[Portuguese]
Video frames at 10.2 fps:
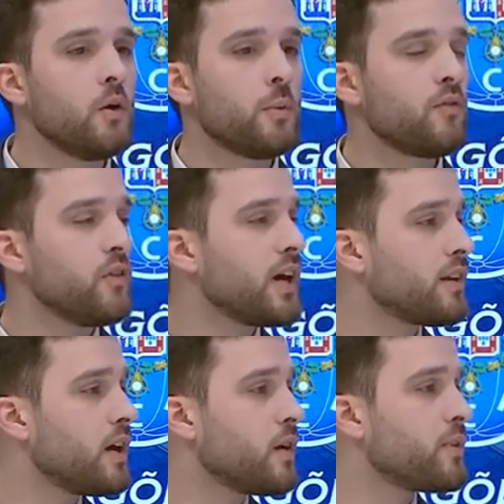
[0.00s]
o
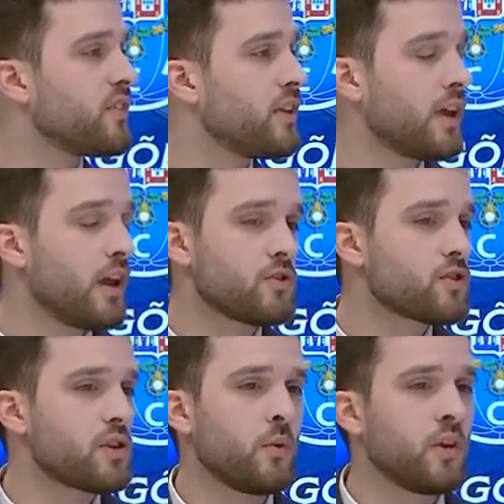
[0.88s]
Benfica tem representantes
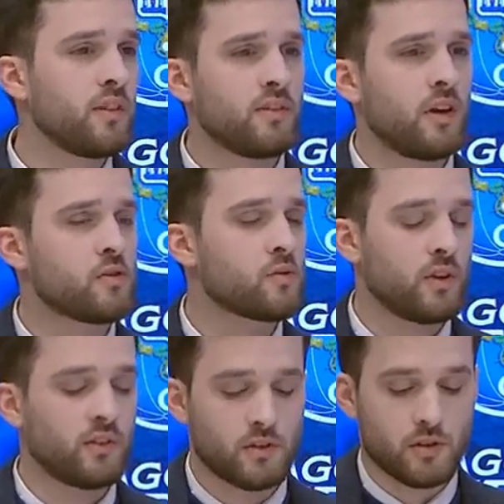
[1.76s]
que estão a dizer as
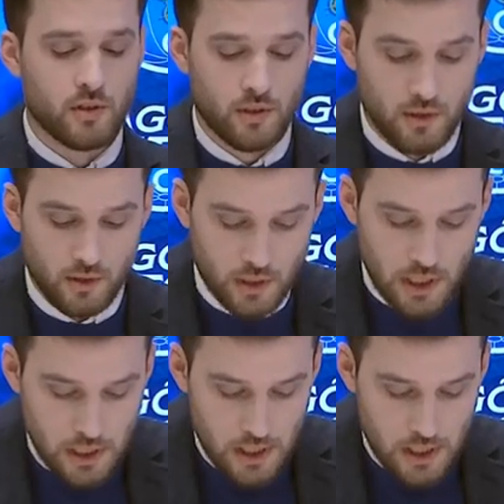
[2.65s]
coisas que, que,